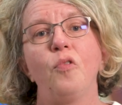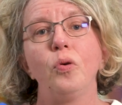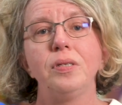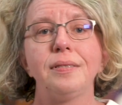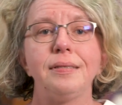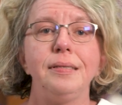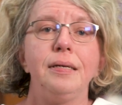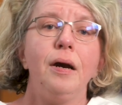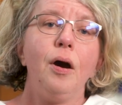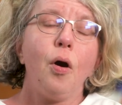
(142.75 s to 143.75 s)
Wo ist
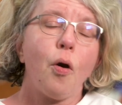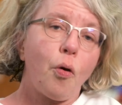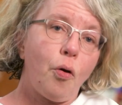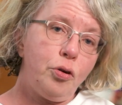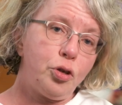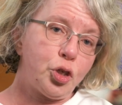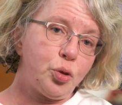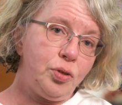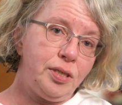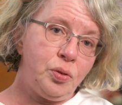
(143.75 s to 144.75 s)
die
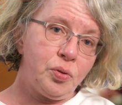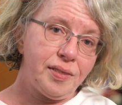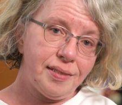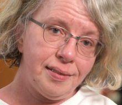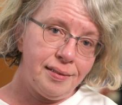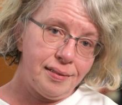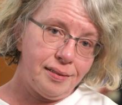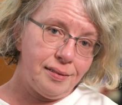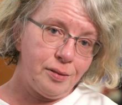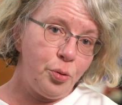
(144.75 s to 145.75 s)
Rollstuhl
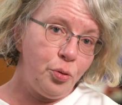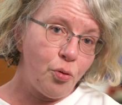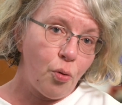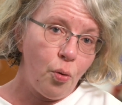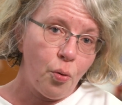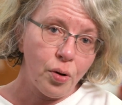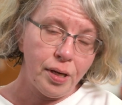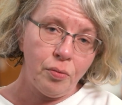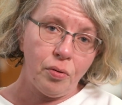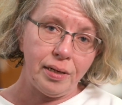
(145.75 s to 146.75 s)
nutzende
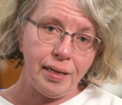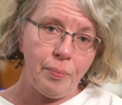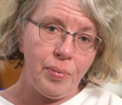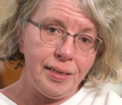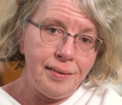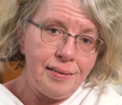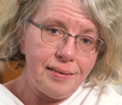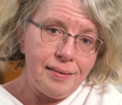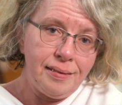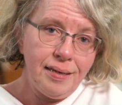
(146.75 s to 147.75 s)
Gynäkologin oder der
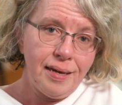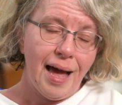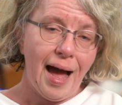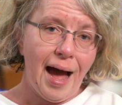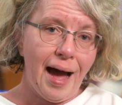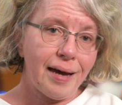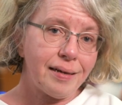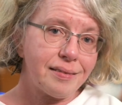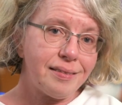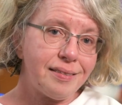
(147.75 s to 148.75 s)
blinde
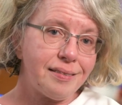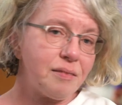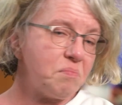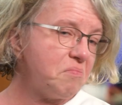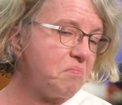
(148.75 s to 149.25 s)
Arzt,